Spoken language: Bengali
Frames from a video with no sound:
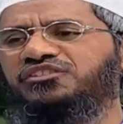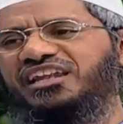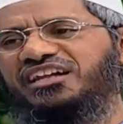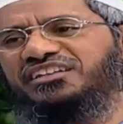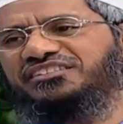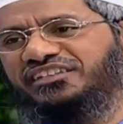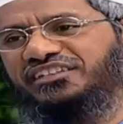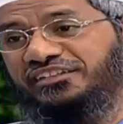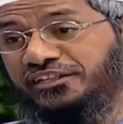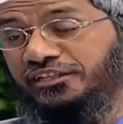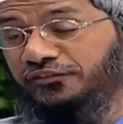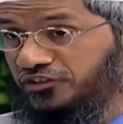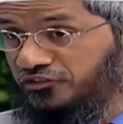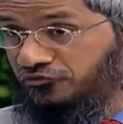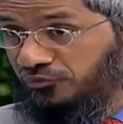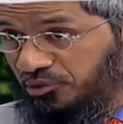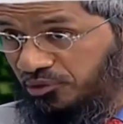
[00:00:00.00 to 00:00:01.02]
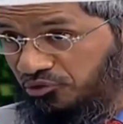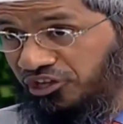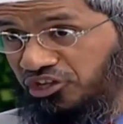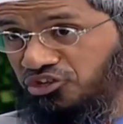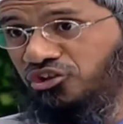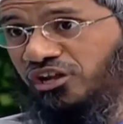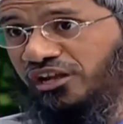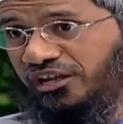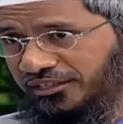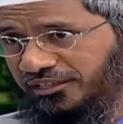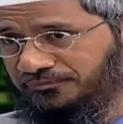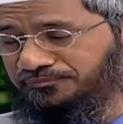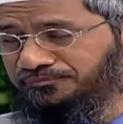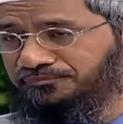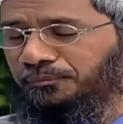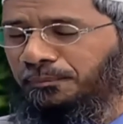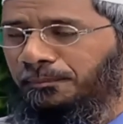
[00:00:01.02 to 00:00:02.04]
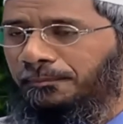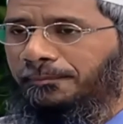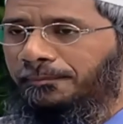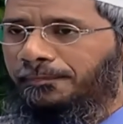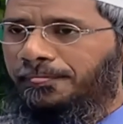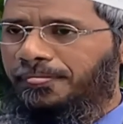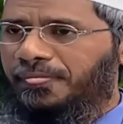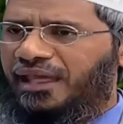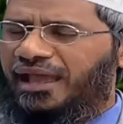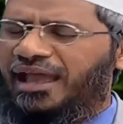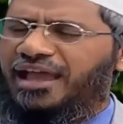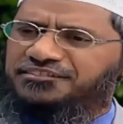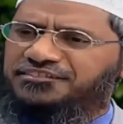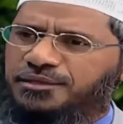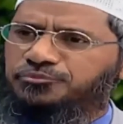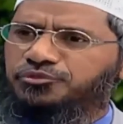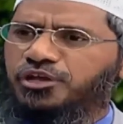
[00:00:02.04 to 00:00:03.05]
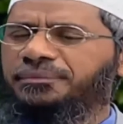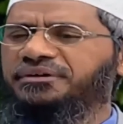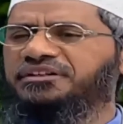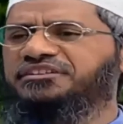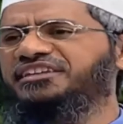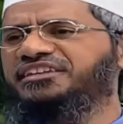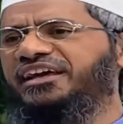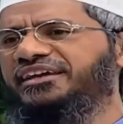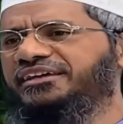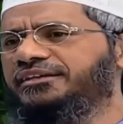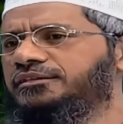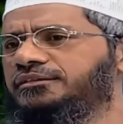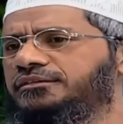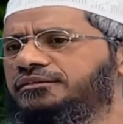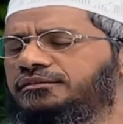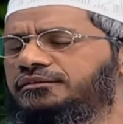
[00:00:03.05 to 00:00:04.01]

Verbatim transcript: শয়তান থাকবে সেকলে বাঁধা এই মাসের একটা রাত